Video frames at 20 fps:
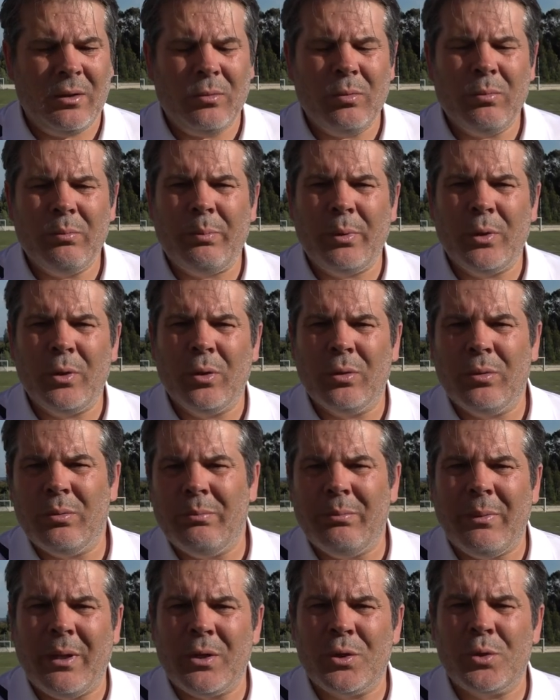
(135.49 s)
um período
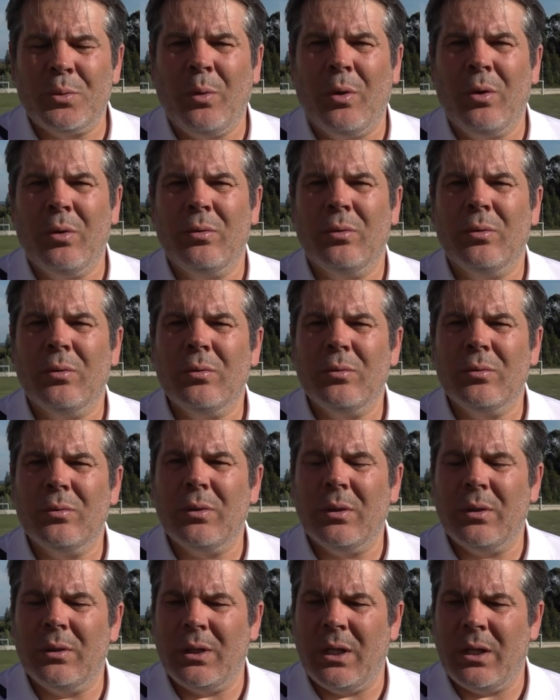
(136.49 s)
menos bom
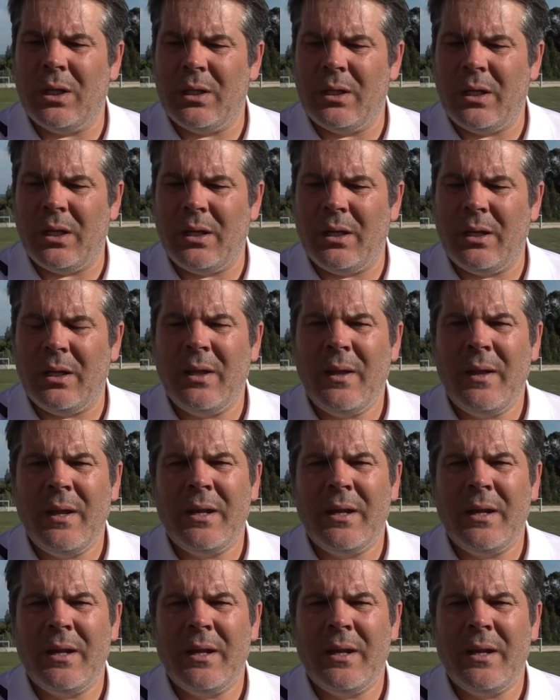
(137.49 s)
no, na, na,